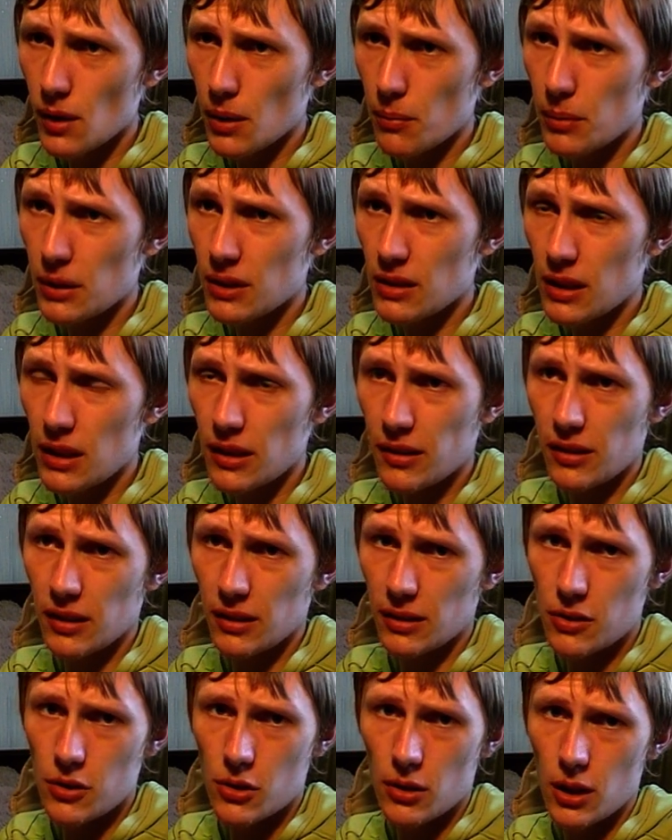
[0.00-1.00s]
Пидраса
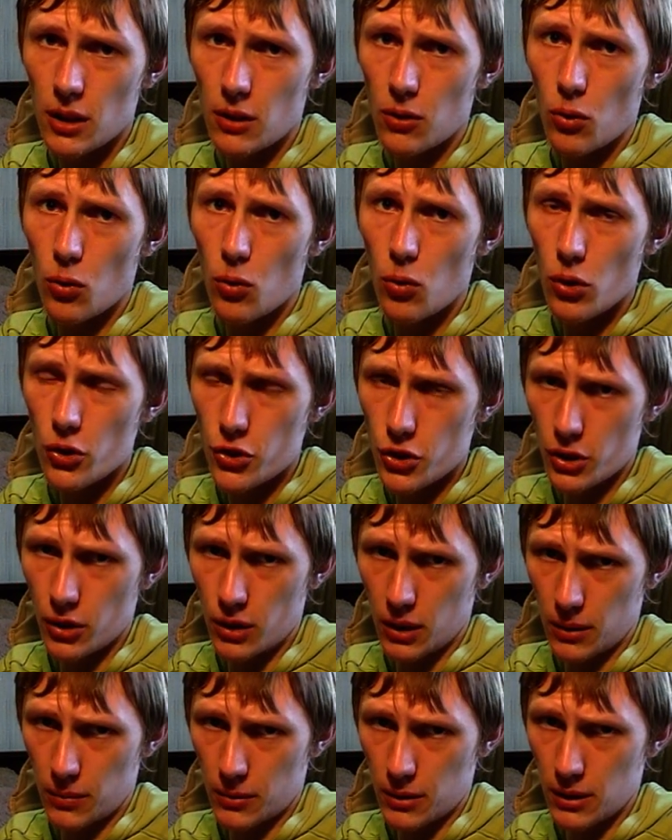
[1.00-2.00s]
это человек очень
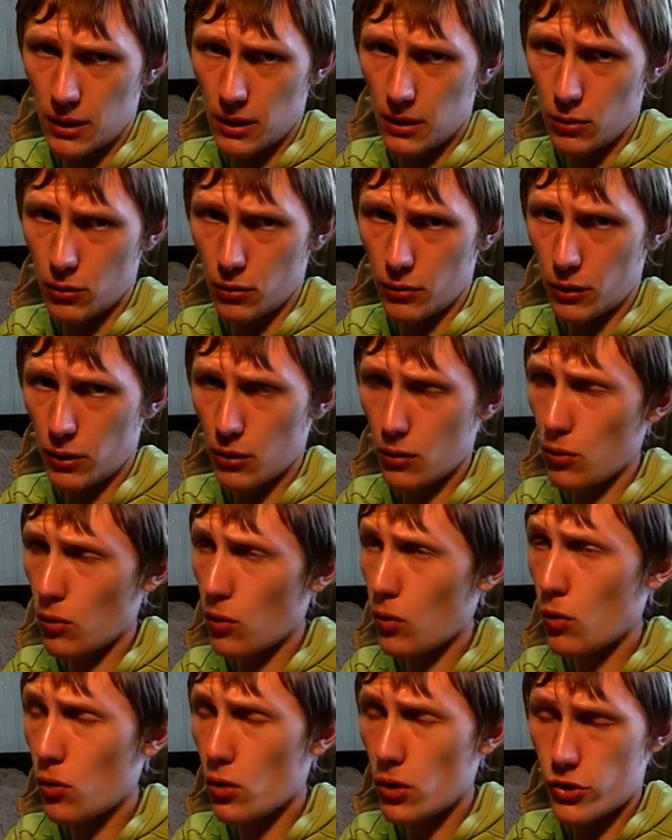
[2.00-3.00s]
крепкоголовый.
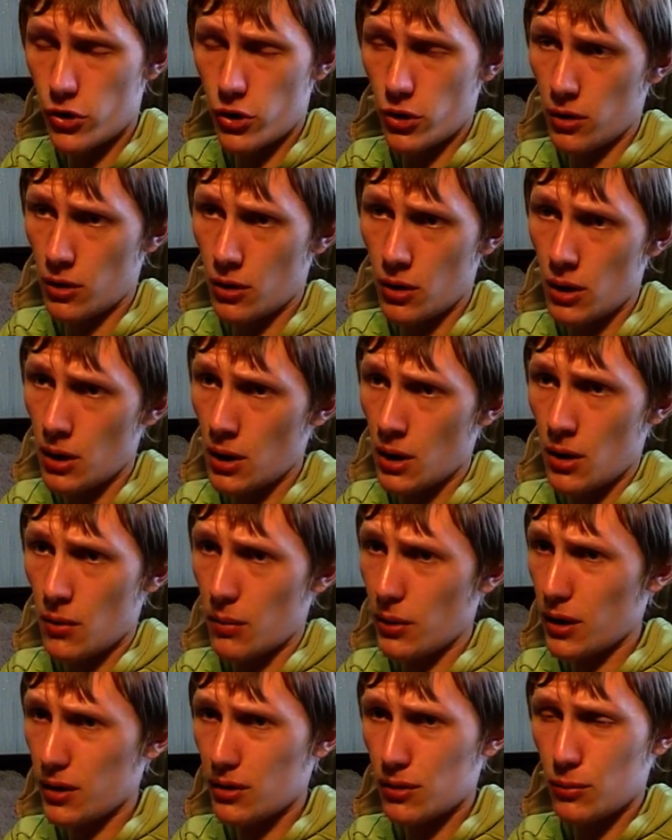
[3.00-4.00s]
Очень.
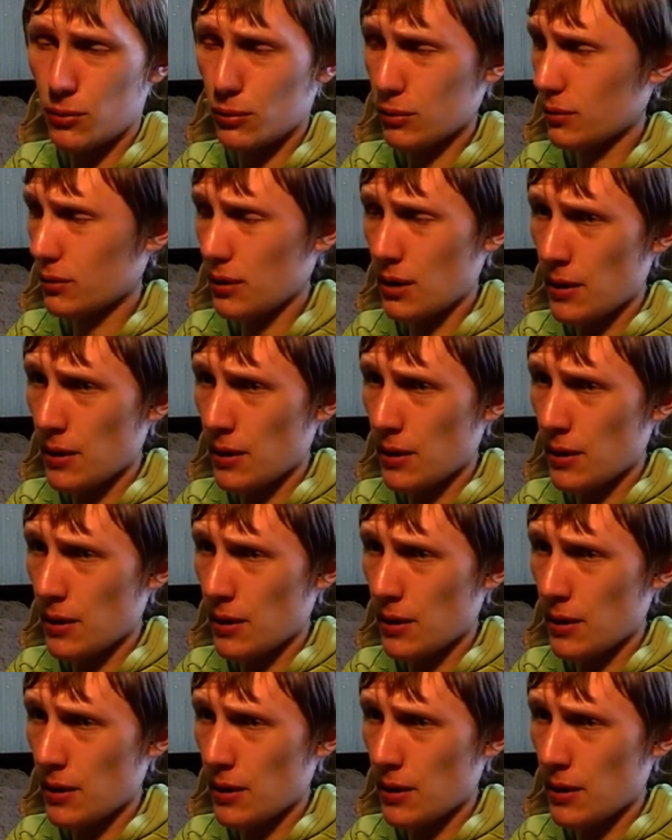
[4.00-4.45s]
Поэтому